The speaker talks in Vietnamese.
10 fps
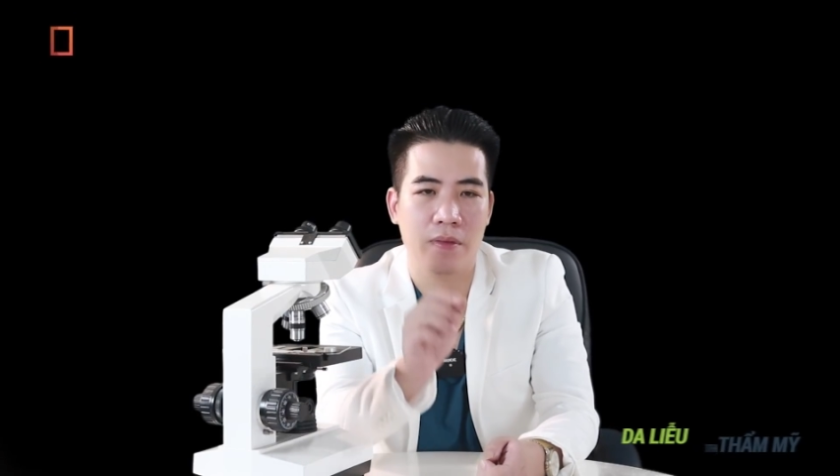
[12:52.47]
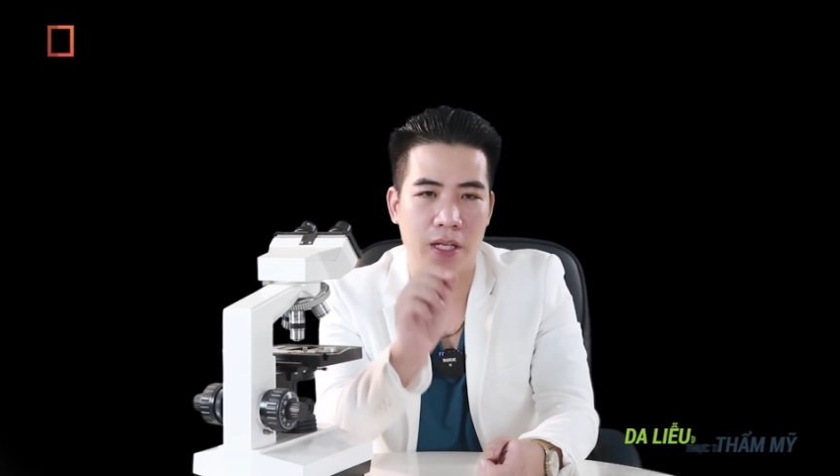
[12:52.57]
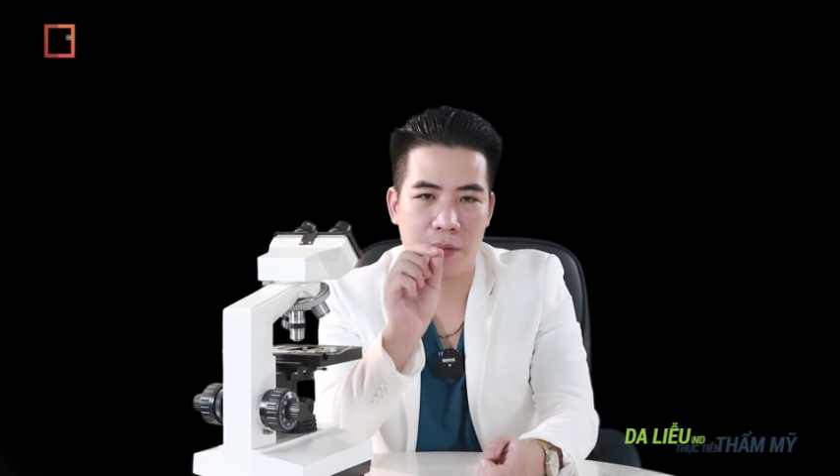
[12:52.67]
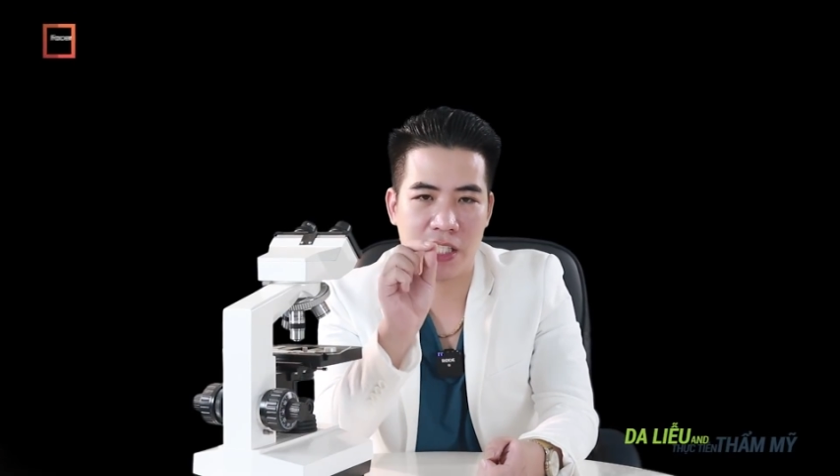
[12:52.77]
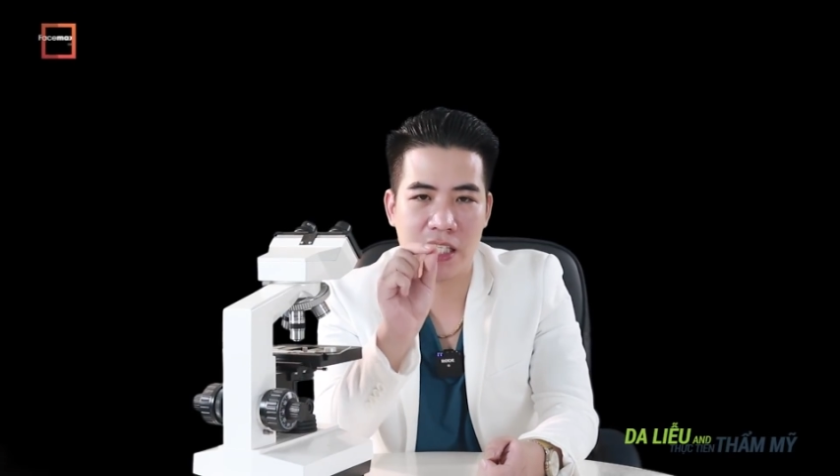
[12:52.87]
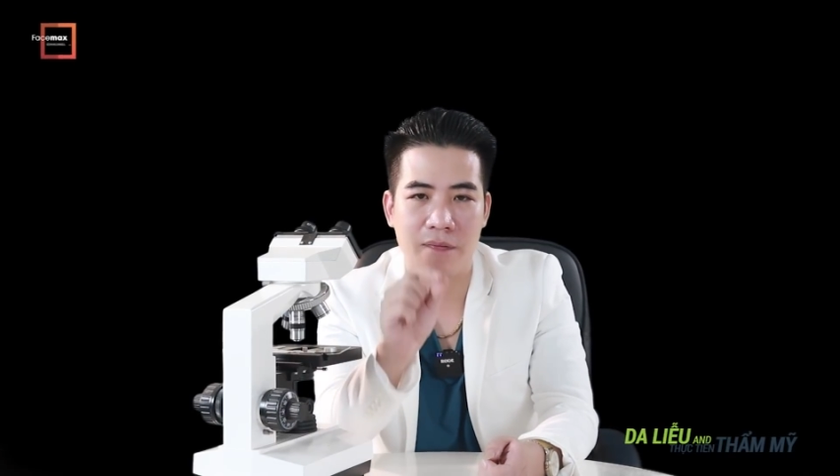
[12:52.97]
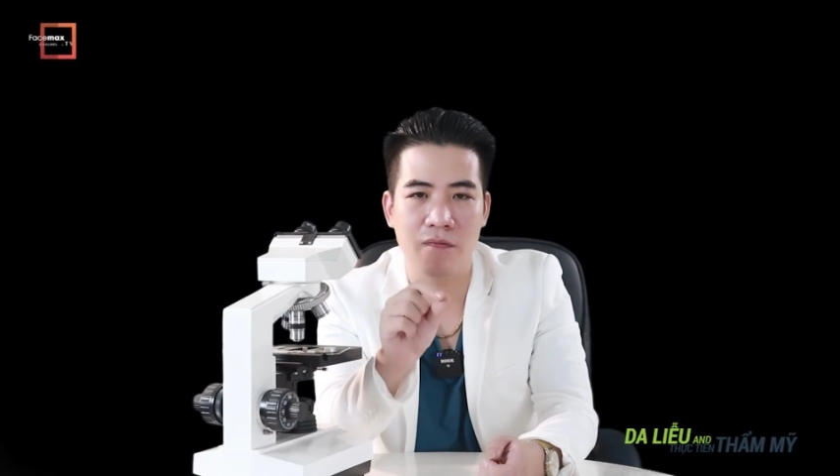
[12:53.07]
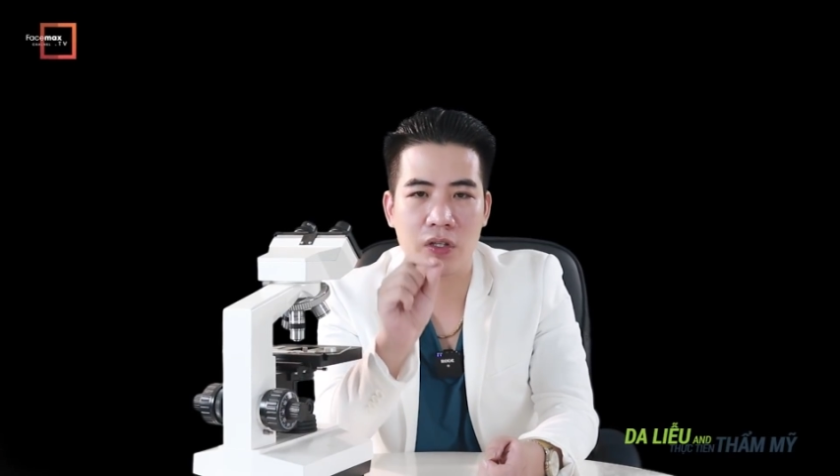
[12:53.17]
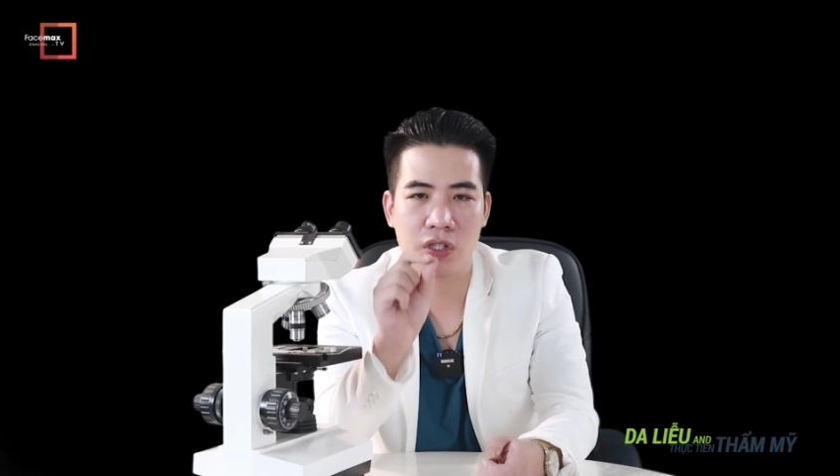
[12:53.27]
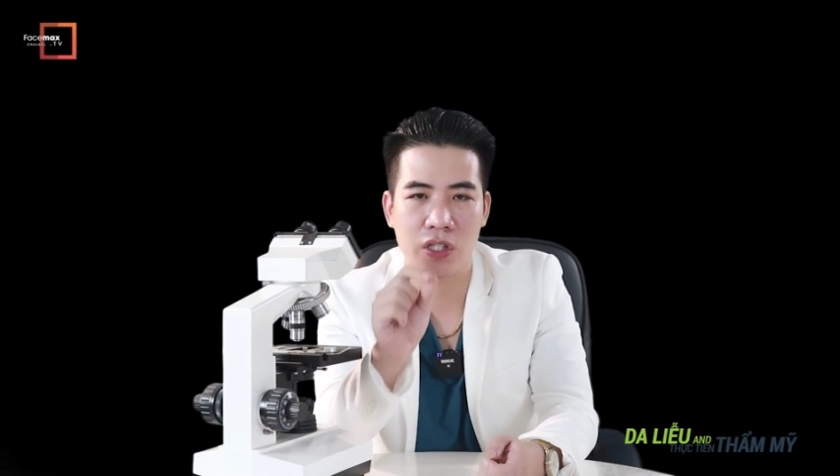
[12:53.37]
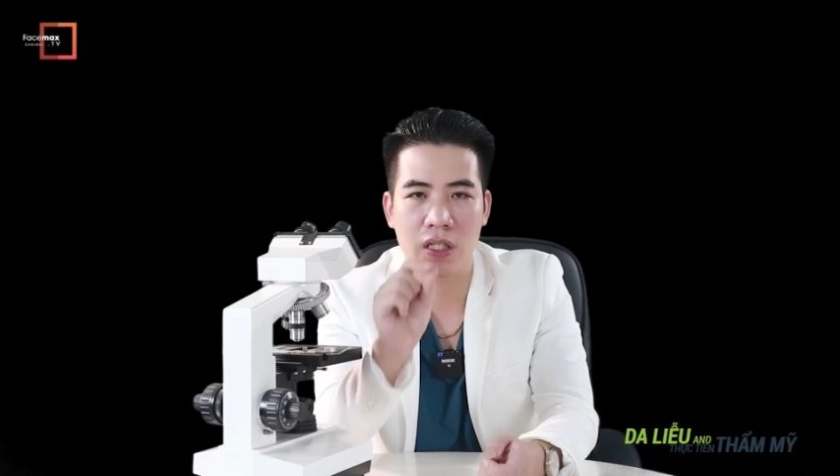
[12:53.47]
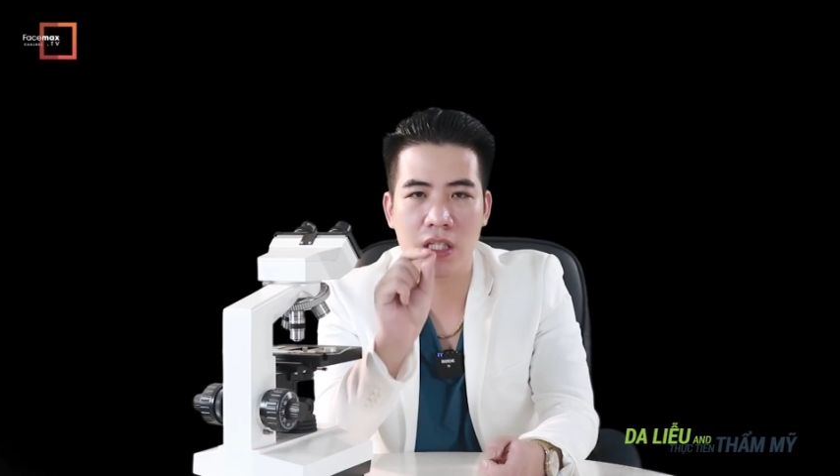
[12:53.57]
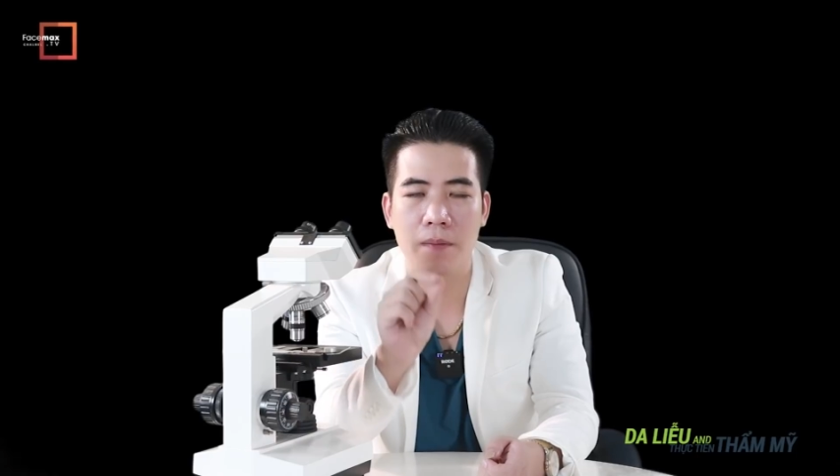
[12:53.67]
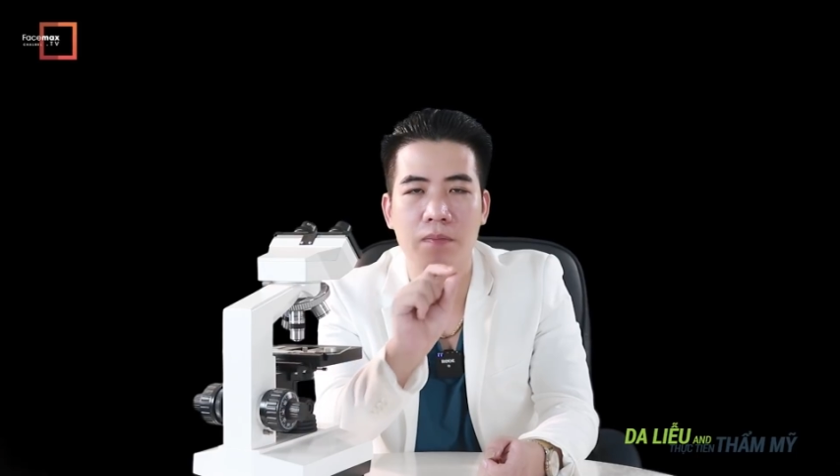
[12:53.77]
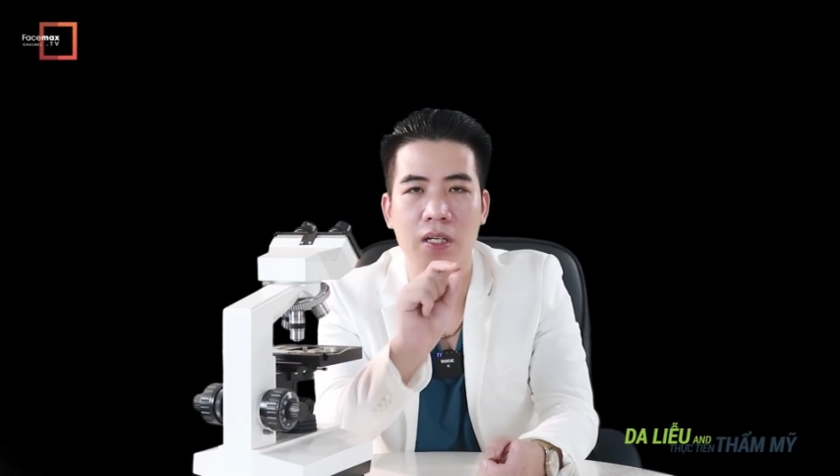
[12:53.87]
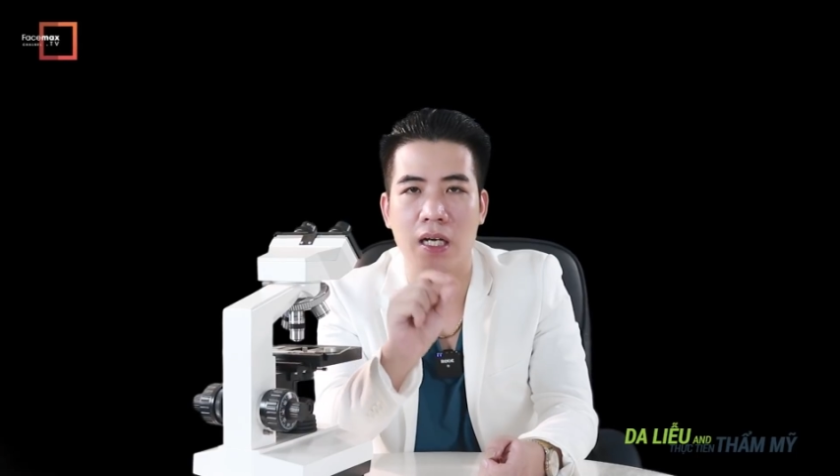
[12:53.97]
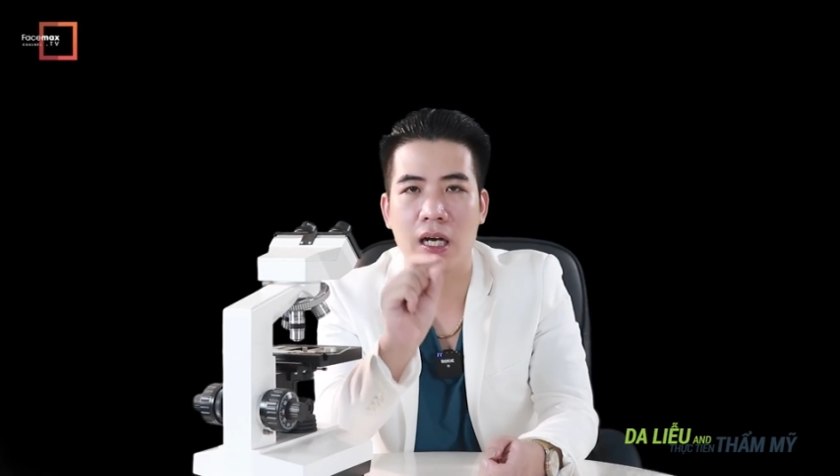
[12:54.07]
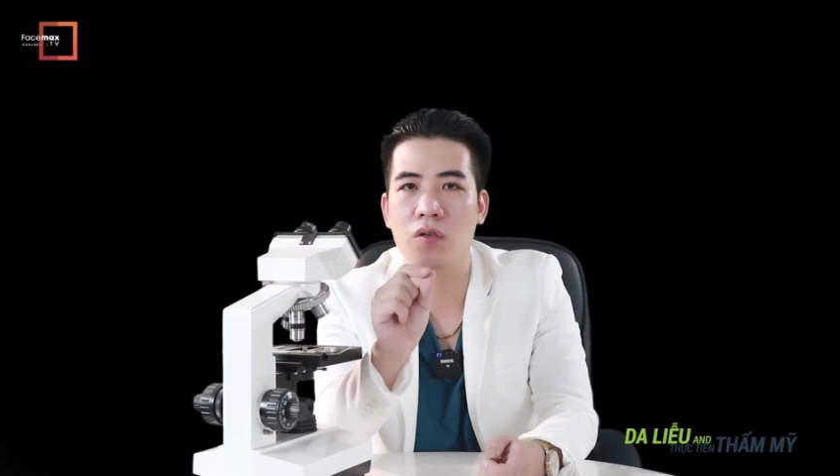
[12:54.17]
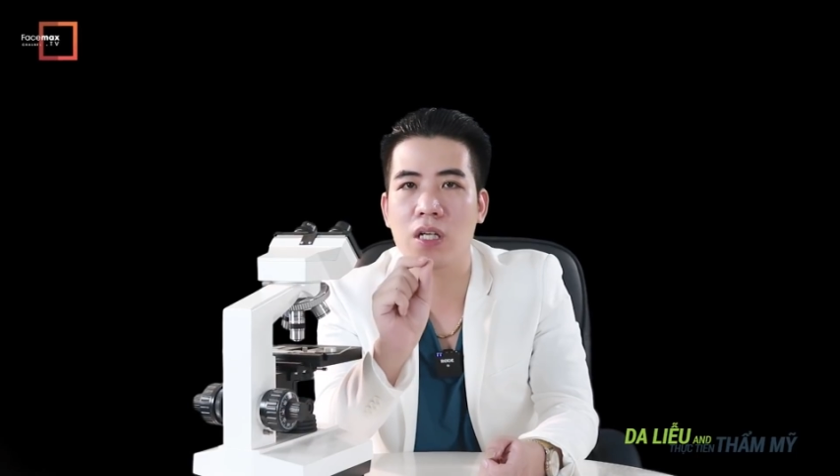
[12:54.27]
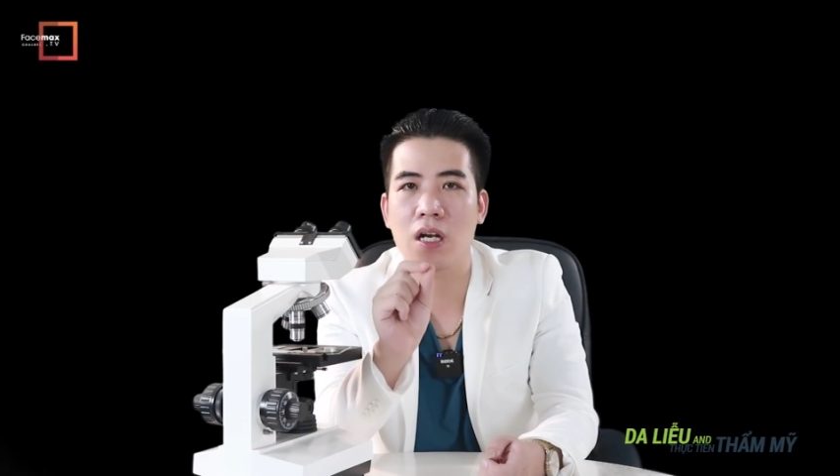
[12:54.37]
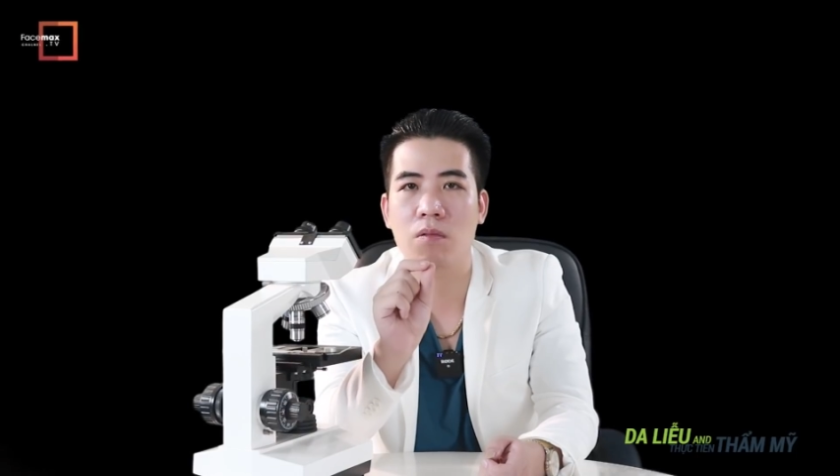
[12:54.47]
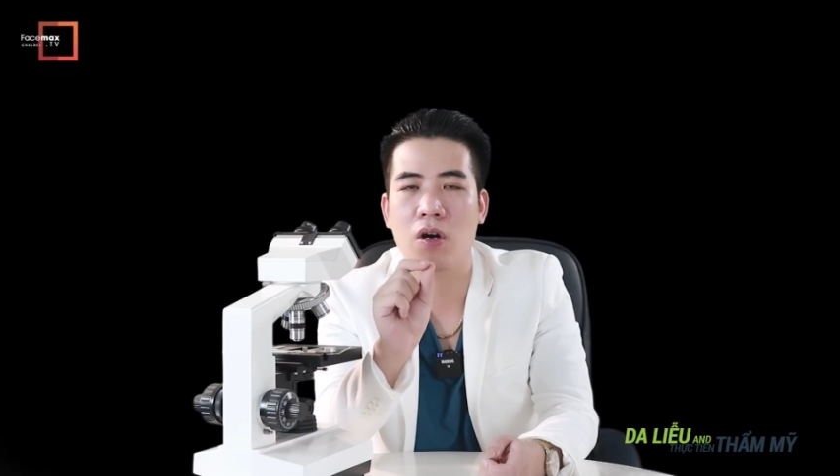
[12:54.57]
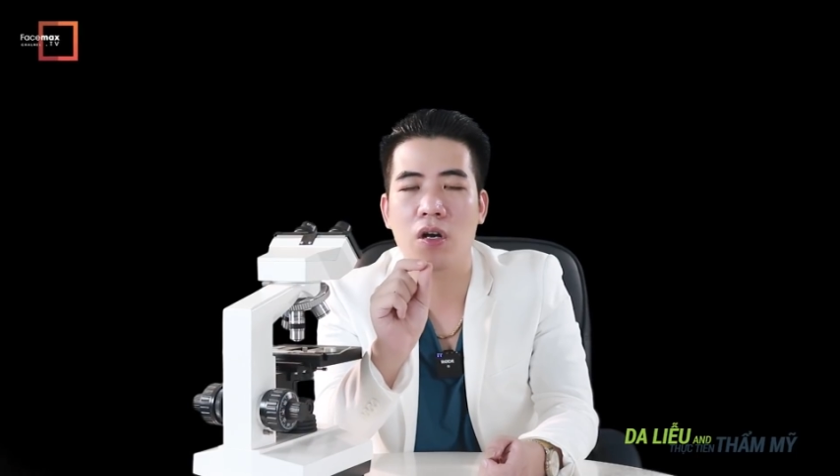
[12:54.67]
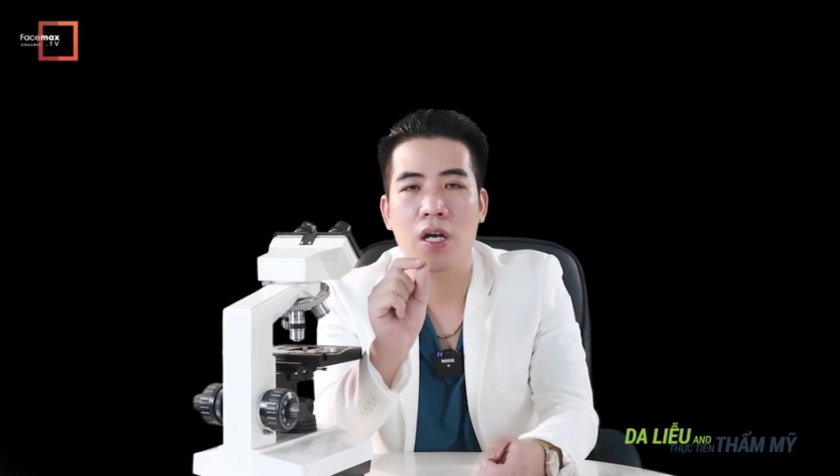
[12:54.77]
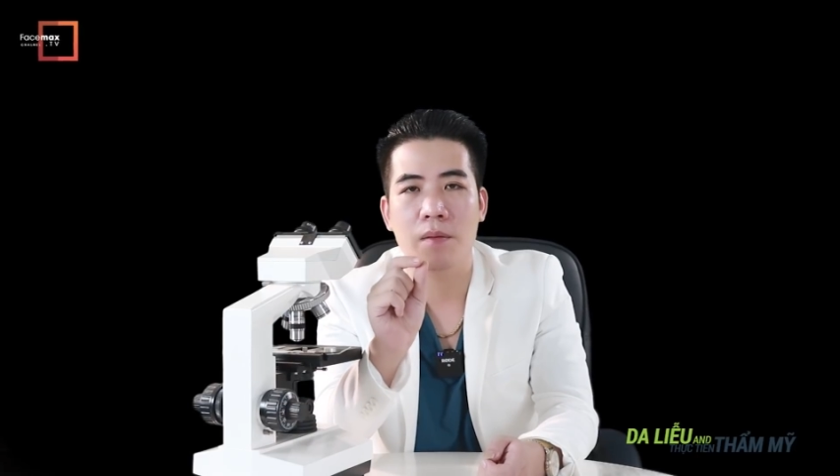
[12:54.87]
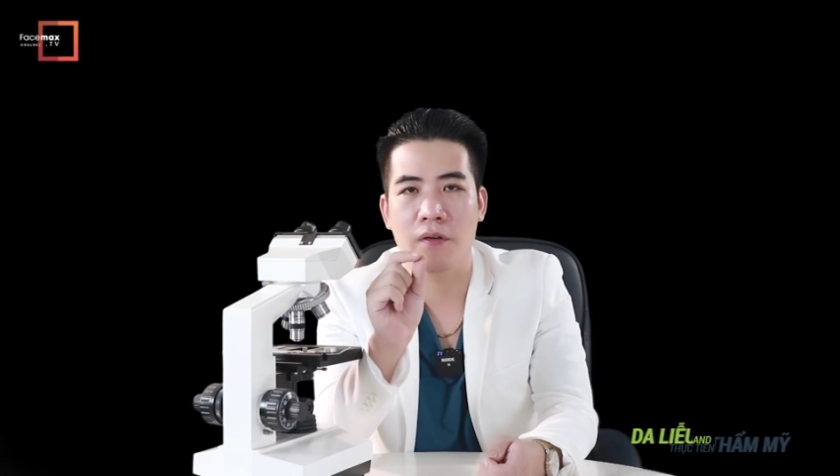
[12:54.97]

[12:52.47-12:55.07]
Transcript: để mình chấm vào trực tiếp từng cái lỗ chân lông đó